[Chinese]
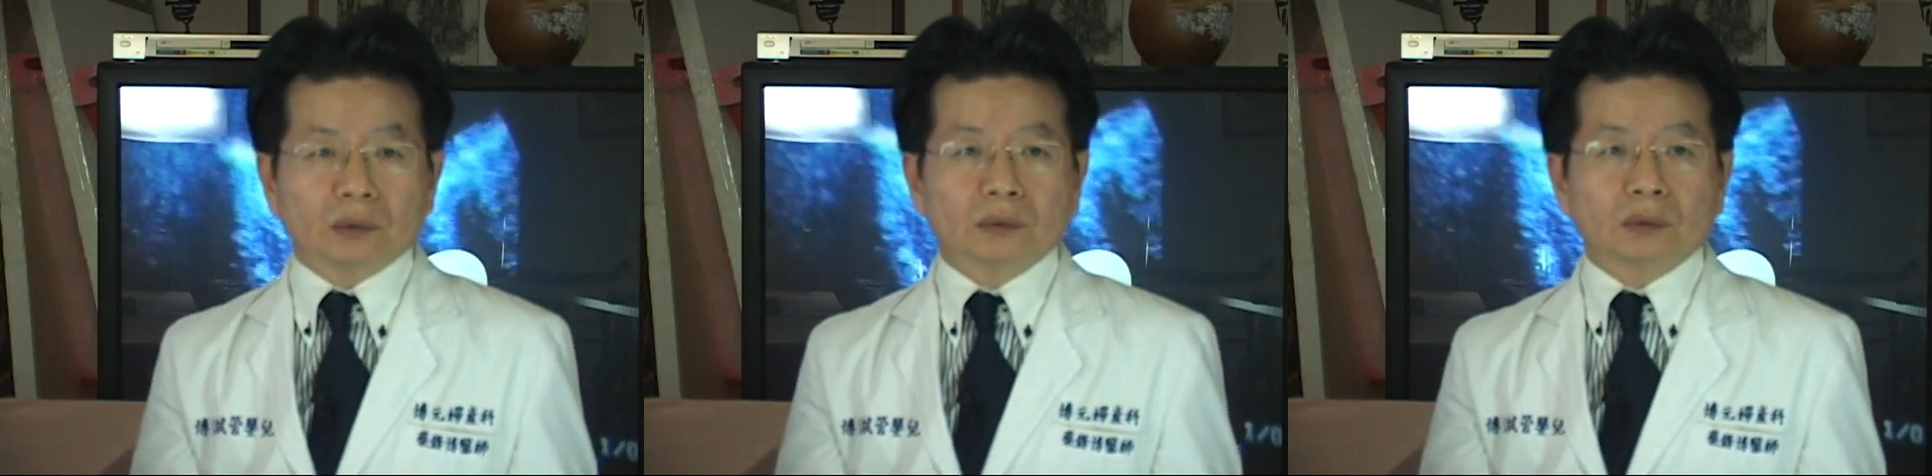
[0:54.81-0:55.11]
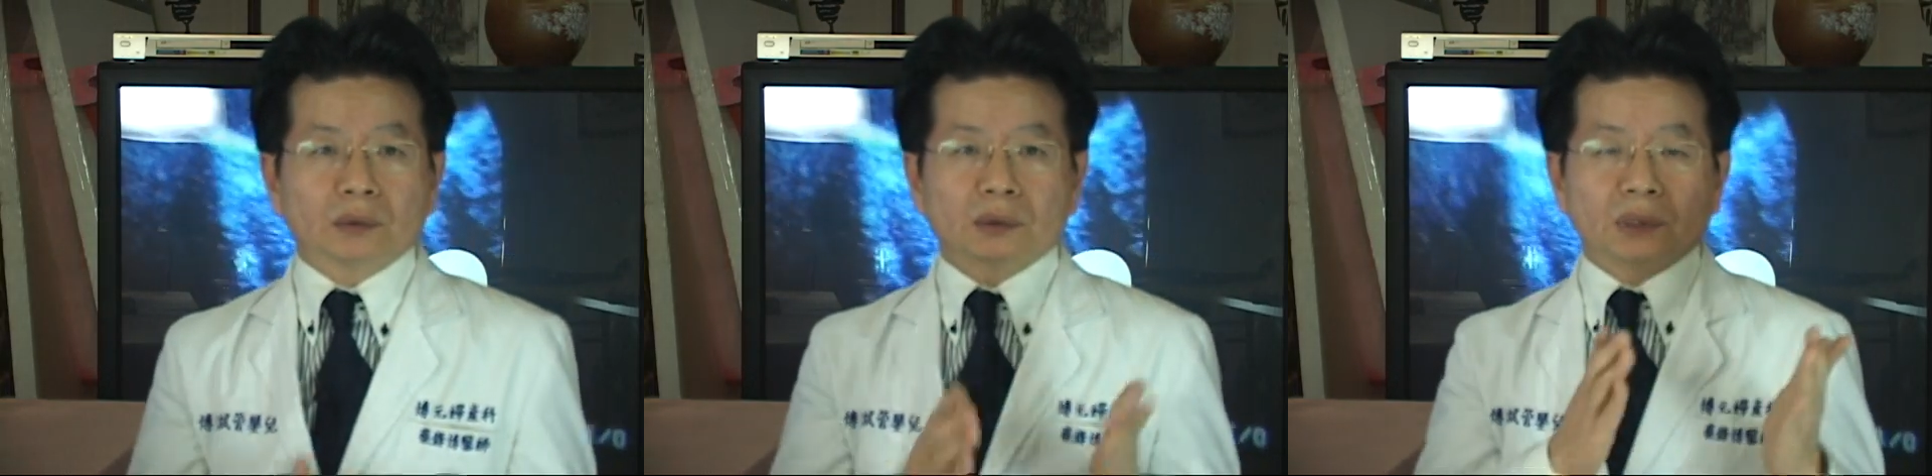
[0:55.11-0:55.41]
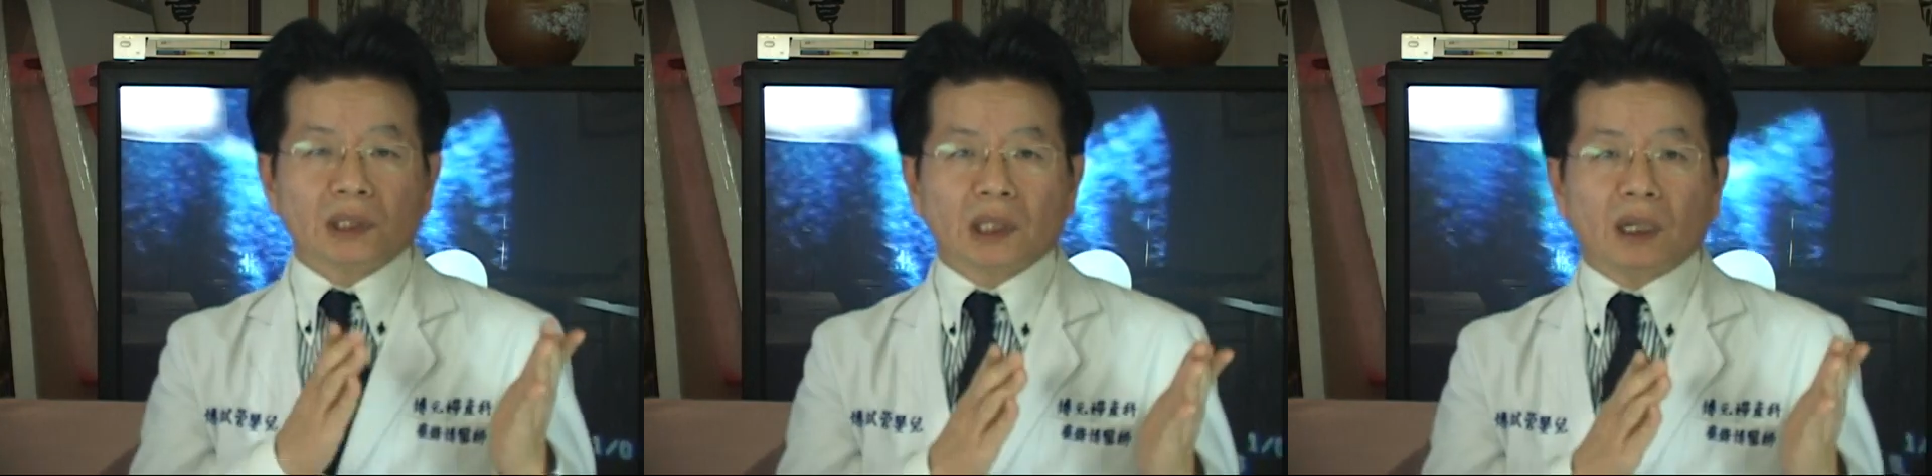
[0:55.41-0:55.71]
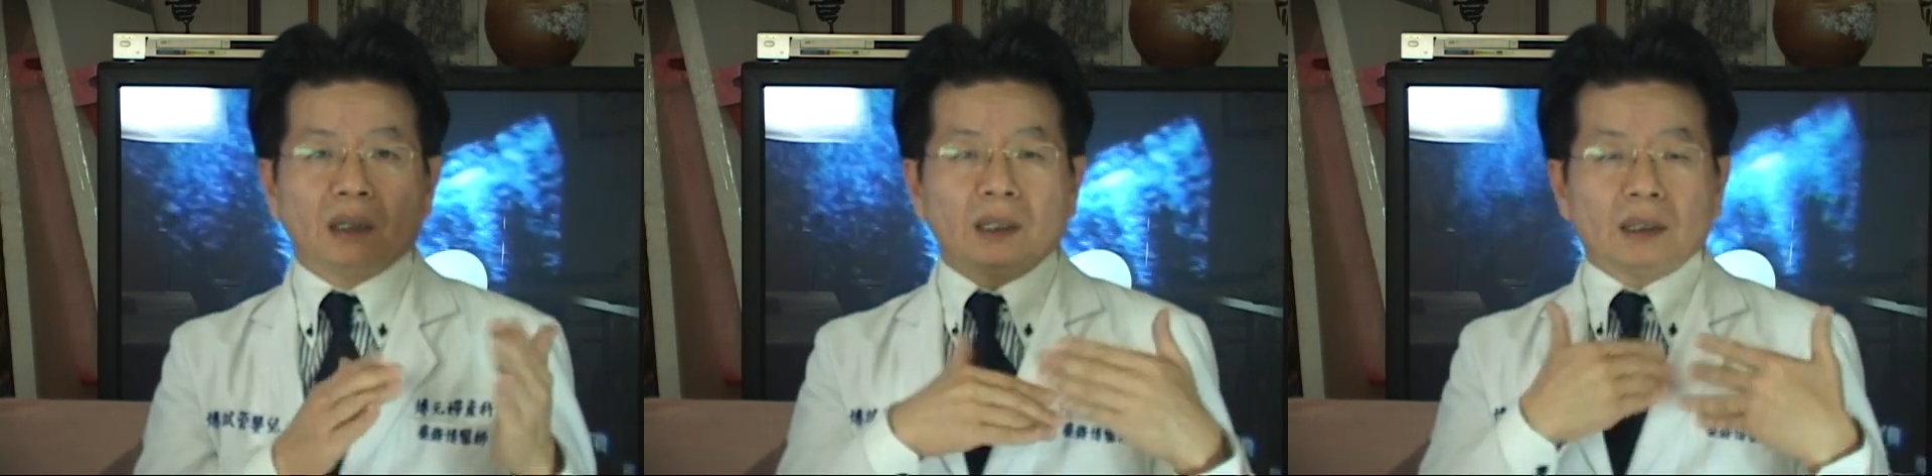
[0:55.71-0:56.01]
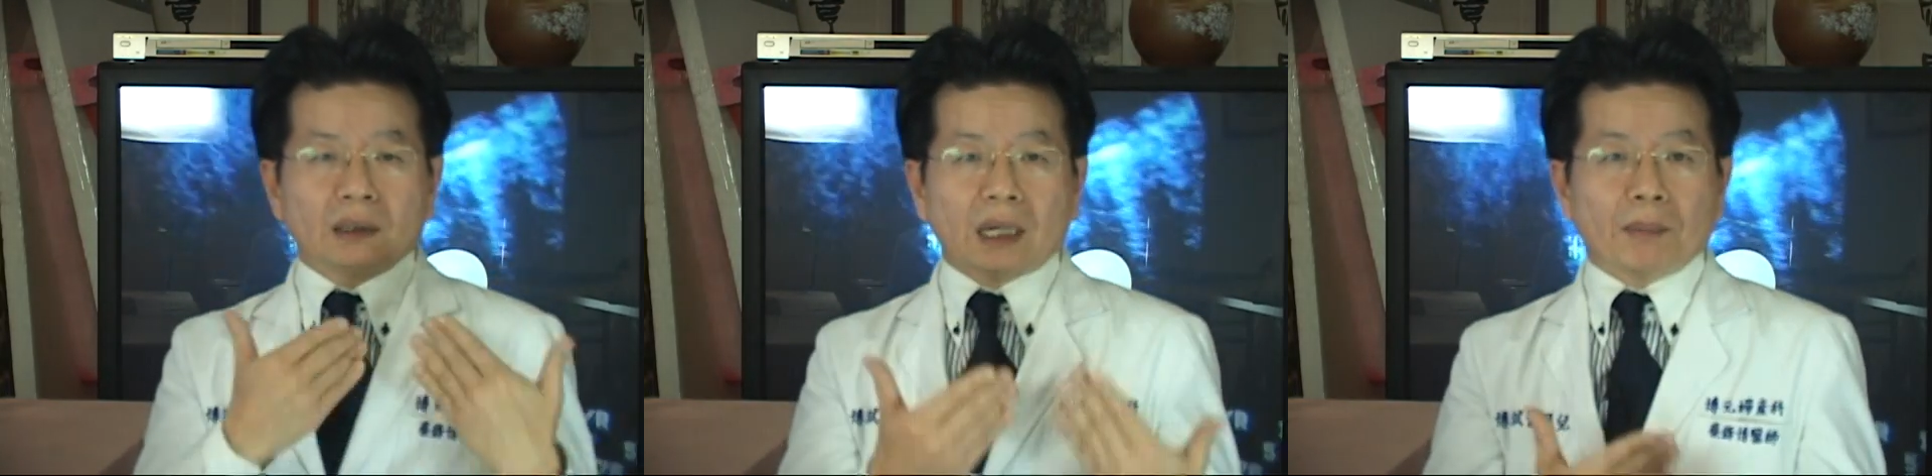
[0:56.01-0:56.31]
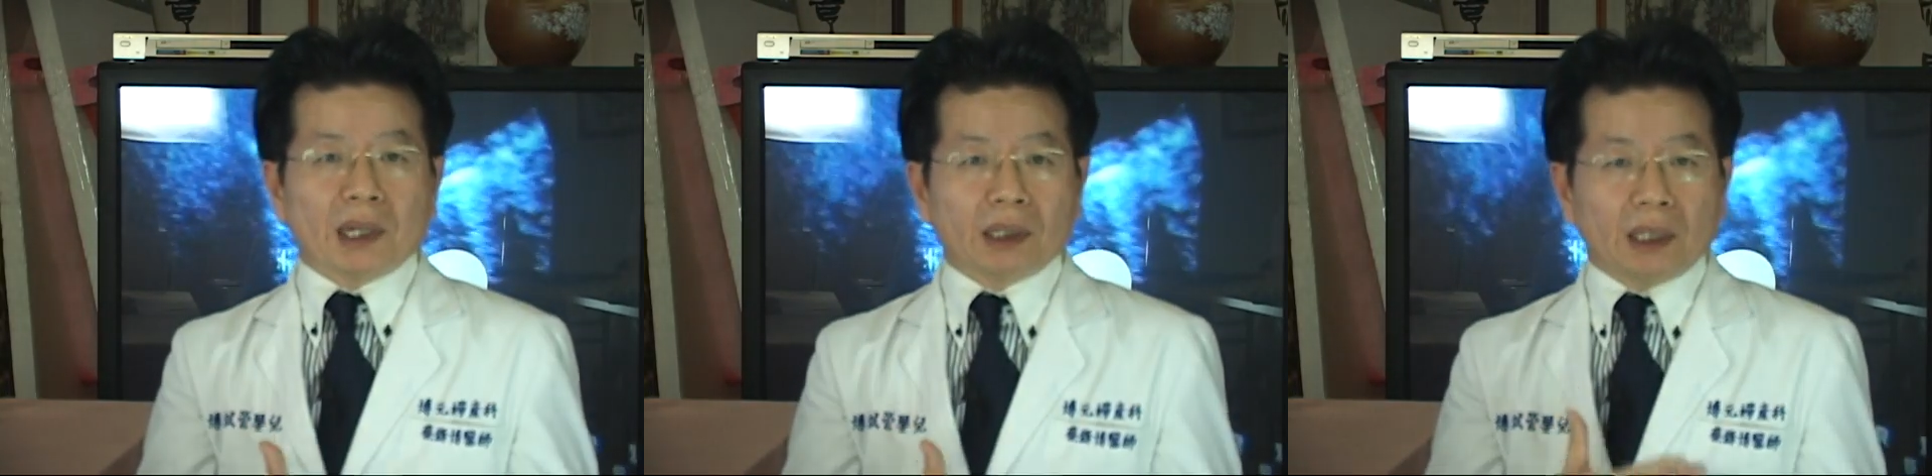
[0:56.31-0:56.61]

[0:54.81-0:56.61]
如果是遇到大半